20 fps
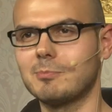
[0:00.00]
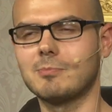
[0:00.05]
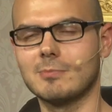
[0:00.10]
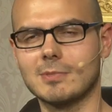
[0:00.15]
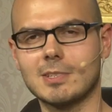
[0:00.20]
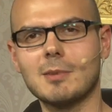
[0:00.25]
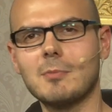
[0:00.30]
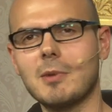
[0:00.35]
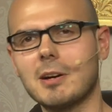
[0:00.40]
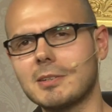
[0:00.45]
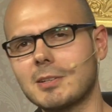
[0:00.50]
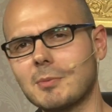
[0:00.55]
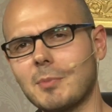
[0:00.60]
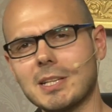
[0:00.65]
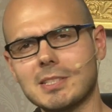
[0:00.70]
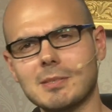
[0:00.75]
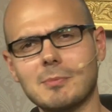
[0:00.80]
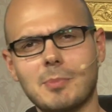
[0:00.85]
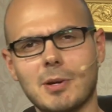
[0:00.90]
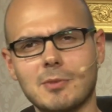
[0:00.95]
geh mal
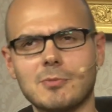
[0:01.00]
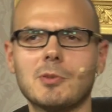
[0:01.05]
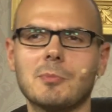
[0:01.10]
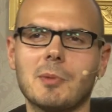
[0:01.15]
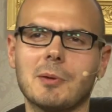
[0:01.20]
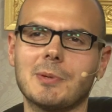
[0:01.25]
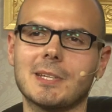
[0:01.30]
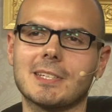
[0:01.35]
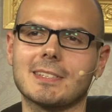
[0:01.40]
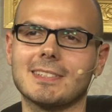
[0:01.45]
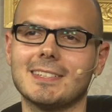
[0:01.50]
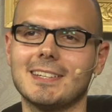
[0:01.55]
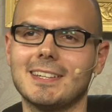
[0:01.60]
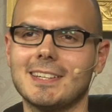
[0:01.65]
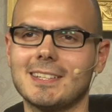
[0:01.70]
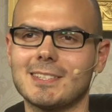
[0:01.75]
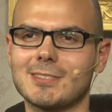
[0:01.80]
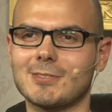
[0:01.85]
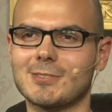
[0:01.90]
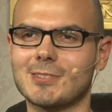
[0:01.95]
gemeinsam ein paar Würmer picken,
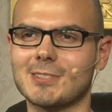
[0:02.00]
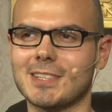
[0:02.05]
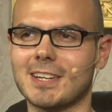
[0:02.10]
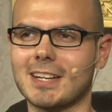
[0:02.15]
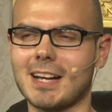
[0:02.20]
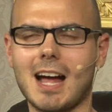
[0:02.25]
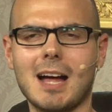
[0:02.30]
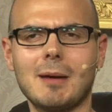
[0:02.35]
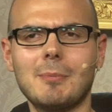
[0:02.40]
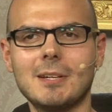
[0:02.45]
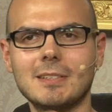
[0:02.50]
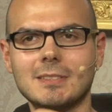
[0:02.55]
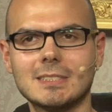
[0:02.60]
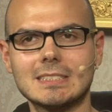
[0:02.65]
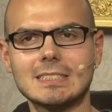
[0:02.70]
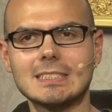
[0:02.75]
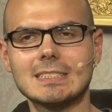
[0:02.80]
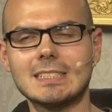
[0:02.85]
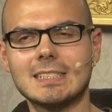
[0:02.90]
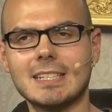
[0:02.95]
sozusagen. Aber
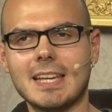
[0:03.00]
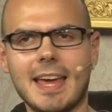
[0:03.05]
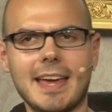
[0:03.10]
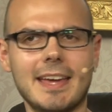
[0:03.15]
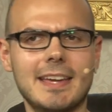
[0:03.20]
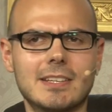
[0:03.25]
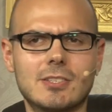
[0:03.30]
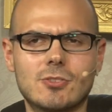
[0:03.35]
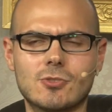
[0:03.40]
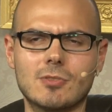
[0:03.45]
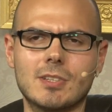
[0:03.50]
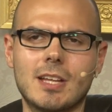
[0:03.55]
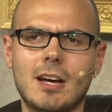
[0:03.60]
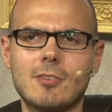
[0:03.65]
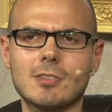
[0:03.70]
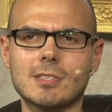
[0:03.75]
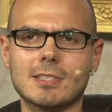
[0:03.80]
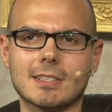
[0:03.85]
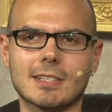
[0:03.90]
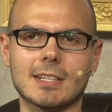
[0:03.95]
er ist schon nach
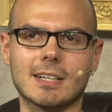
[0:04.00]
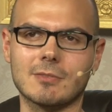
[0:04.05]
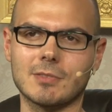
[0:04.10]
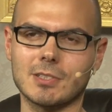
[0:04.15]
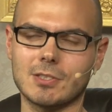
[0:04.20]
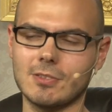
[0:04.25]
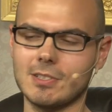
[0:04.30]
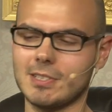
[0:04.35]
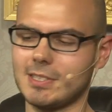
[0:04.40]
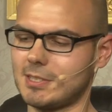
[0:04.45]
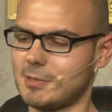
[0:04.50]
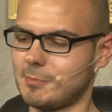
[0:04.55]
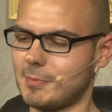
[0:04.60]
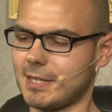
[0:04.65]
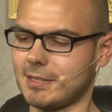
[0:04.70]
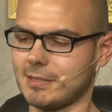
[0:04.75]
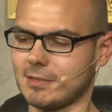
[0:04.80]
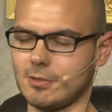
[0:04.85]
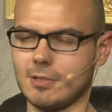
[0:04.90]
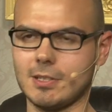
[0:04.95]
Hause gegangen. Was soll ich jetzt
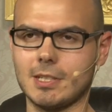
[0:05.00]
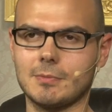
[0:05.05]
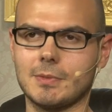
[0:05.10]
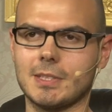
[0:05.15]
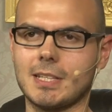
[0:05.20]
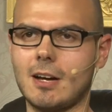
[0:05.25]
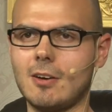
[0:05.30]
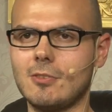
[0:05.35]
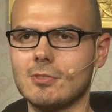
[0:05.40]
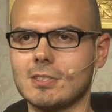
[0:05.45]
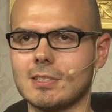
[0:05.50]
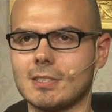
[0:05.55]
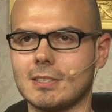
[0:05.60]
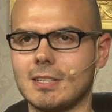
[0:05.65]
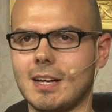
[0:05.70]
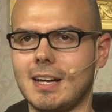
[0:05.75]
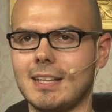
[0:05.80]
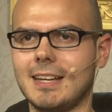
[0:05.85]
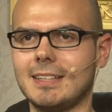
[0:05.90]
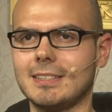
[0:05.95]
machen? Soll ich einfach nach
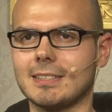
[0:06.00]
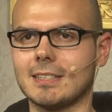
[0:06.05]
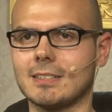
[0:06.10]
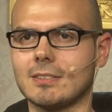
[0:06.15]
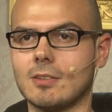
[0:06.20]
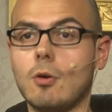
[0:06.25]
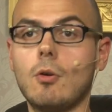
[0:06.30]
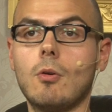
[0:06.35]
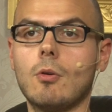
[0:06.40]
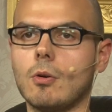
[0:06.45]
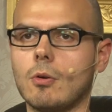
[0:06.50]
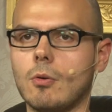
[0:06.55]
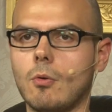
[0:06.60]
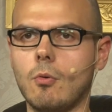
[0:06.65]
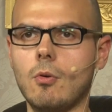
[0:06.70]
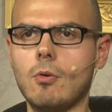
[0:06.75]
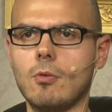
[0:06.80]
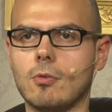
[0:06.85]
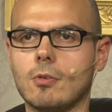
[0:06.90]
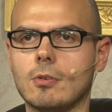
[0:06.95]
Hause alleine gehen? Oh,
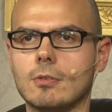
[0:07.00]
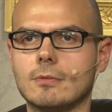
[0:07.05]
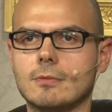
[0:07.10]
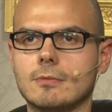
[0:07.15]
oh,